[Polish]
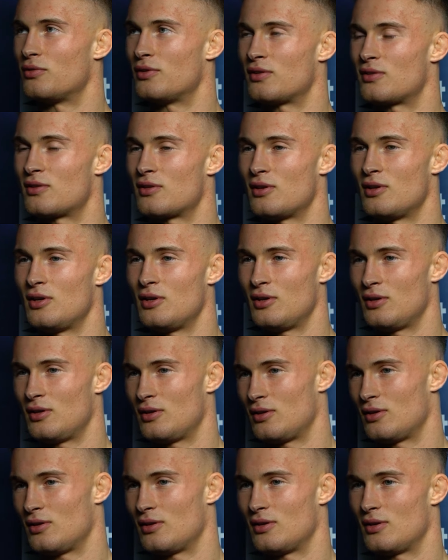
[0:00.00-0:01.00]
więc,
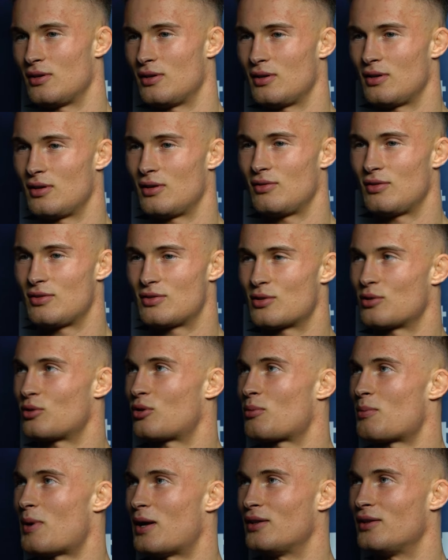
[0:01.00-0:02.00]
e, więc są
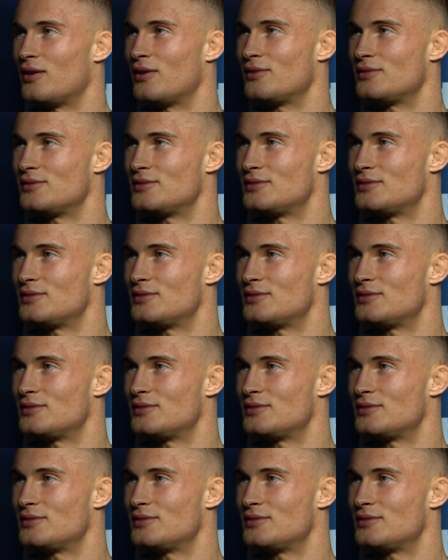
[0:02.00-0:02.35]
normalne.